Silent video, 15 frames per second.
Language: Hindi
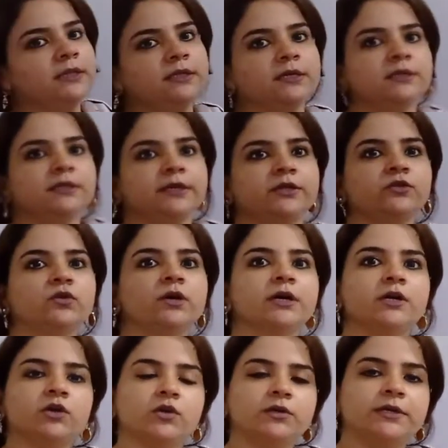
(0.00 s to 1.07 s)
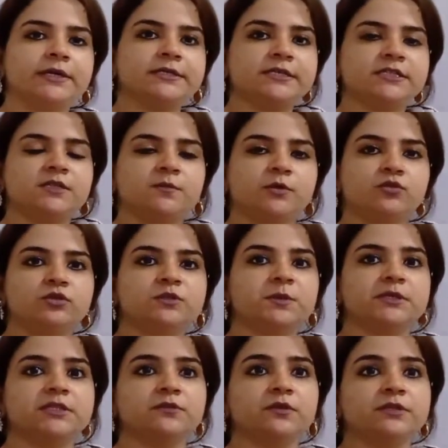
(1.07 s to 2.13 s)
करते हैं तो हर ऑर्गेनाइजेशन में कुछ
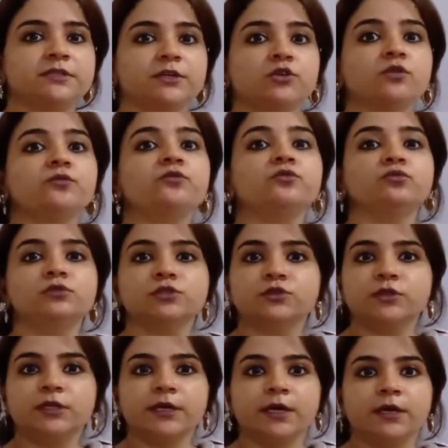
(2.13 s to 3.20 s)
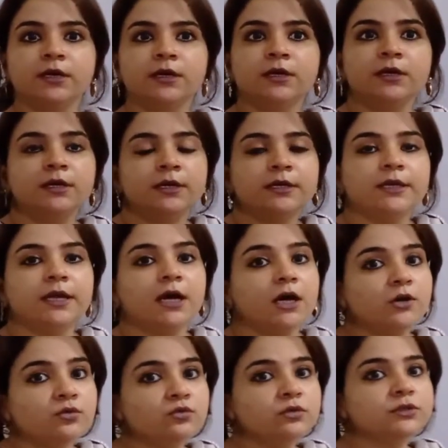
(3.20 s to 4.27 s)
स्पेसिफिक सेट ऑफ रूल्स होते हैं क्या
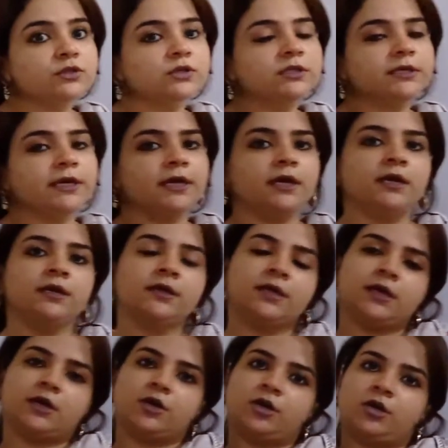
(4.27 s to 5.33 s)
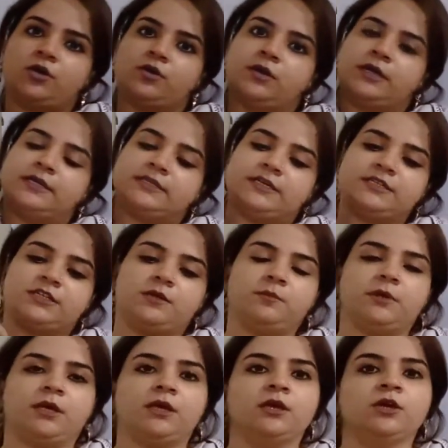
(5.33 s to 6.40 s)
रूल्स होते हैं कि हर ऑर्गेनाइजेशन
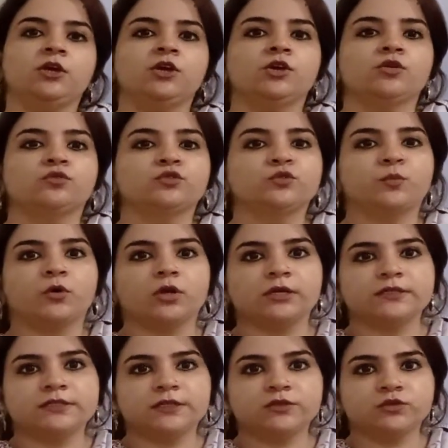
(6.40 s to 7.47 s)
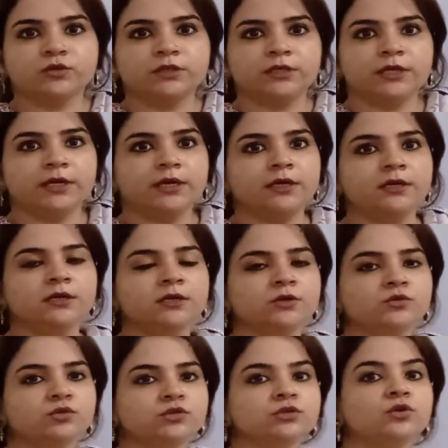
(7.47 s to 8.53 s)
में कुछ पॉलिसीज़ होती हैं
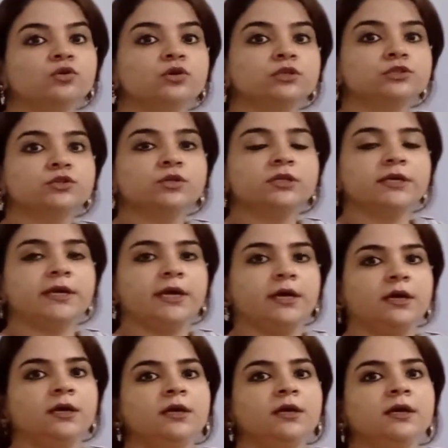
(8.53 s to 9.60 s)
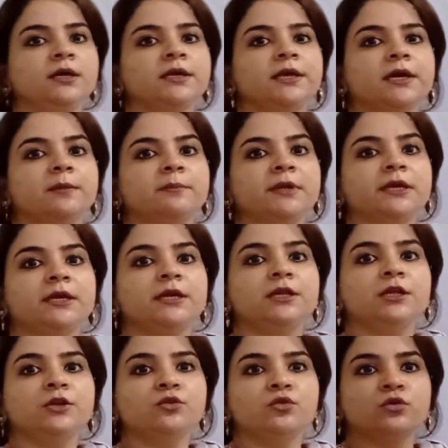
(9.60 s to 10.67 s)
कुछ गोल्स होते हैं कि हमने इन
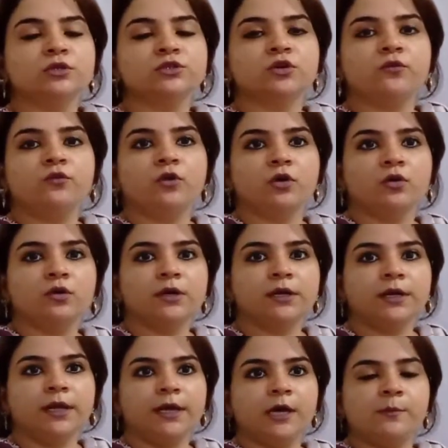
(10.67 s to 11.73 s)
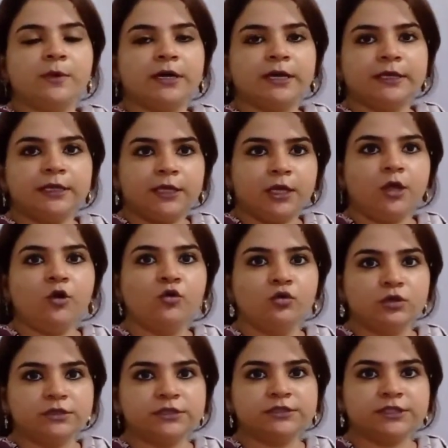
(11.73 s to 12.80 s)
इन गोल्स को फॉलो करना है हमारे ये
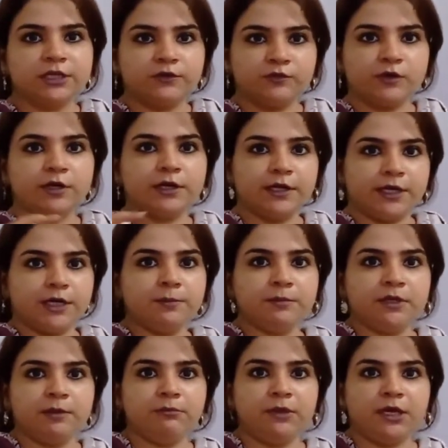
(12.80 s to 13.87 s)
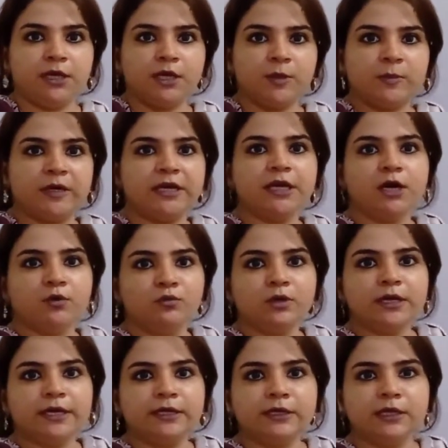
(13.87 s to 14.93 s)
गोल्स अचीव करने हैं हमने मेन हमारी
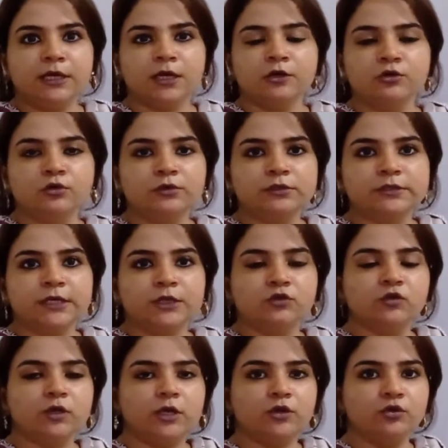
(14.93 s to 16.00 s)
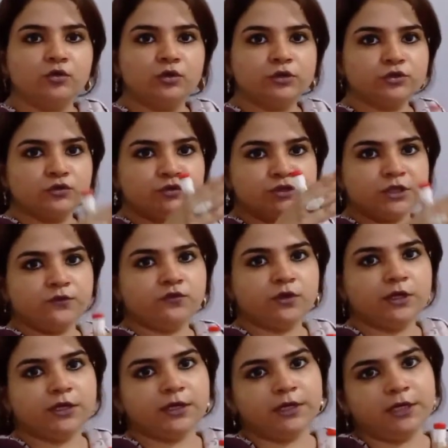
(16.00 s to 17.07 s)
आउटलाइन ये है गोल्स की तो इन गोल्स को अचीव
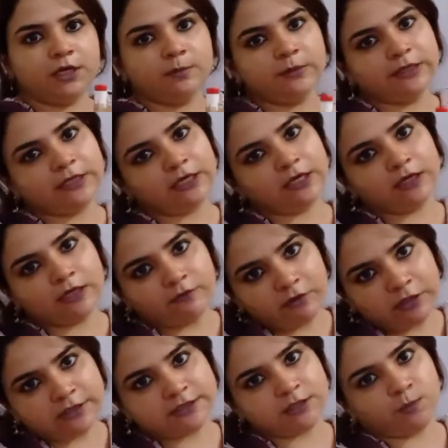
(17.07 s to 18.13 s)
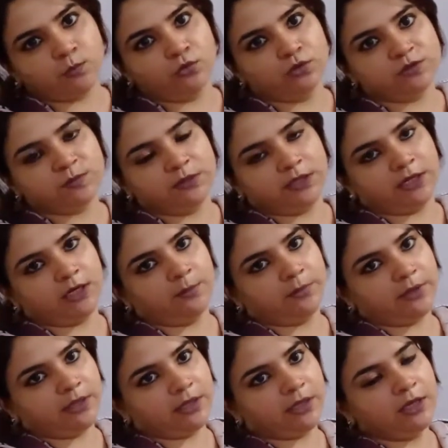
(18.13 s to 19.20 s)
करने के लिए हमें ये ये वाले सब गोल्स बनाने
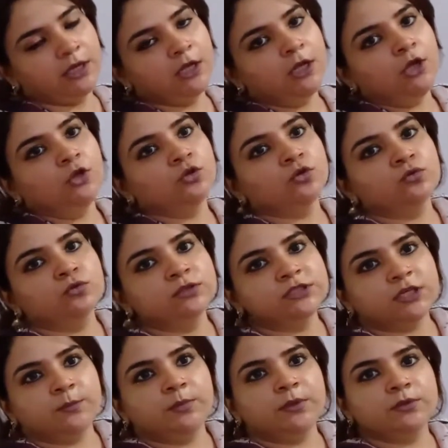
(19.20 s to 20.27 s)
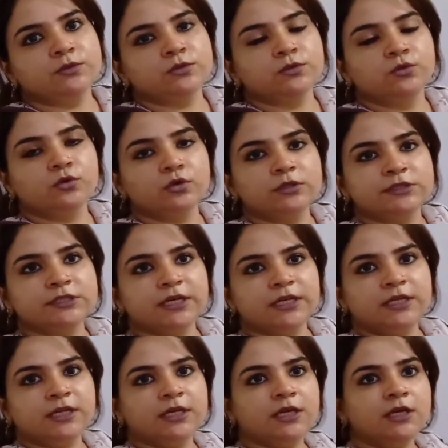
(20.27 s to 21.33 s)
पड़ेंगे तो उन सब गोल्स के
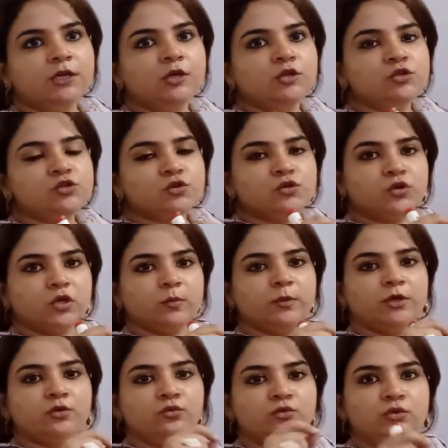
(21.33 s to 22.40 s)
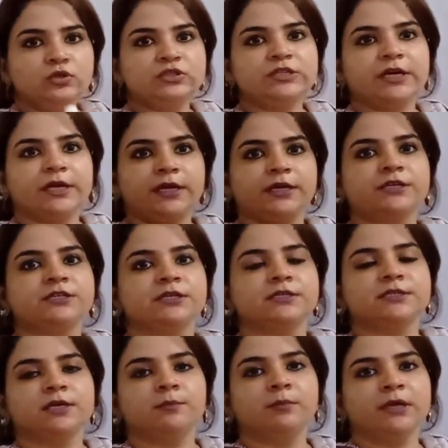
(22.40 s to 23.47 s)
लिए जो कोई भी रूल्स
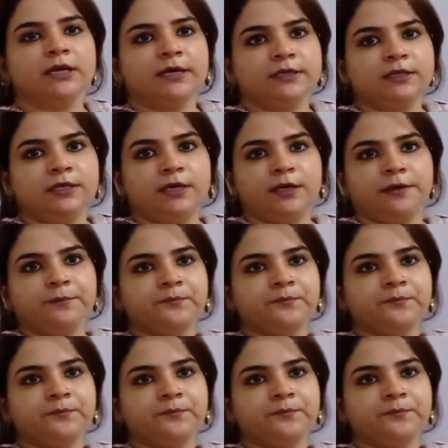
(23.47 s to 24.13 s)
डायरेक्शंस हम बनाते हैं